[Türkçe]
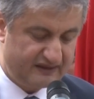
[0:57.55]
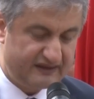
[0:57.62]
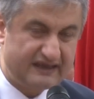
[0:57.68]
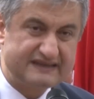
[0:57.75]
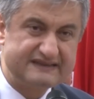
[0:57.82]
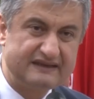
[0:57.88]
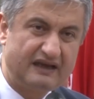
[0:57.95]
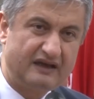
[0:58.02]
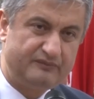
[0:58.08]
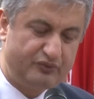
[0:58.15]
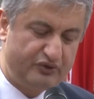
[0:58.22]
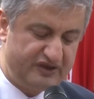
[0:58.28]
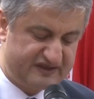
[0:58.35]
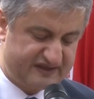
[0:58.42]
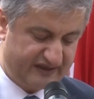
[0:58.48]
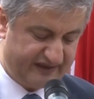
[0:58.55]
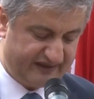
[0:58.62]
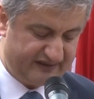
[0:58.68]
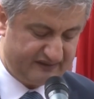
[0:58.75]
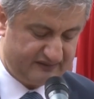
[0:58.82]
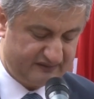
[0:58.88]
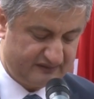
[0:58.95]
yazılan bu
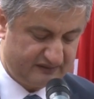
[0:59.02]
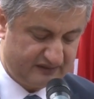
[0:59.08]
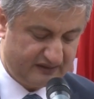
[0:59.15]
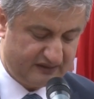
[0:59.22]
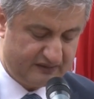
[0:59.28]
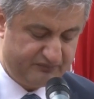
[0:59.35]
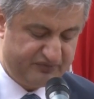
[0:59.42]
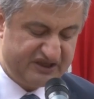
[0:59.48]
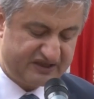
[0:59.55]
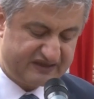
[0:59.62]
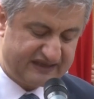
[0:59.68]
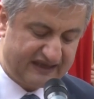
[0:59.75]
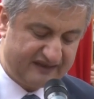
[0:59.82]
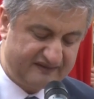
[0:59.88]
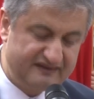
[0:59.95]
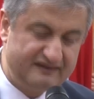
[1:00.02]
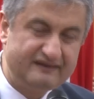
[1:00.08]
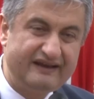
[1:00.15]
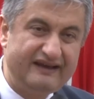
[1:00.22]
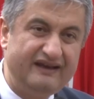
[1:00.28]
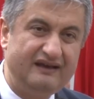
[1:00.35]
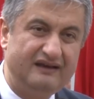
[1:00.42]
hikaye bir kentin
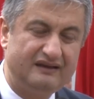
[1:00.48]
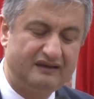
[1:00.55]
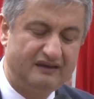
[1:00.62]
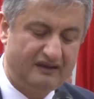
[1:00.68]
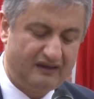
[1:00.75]
değil,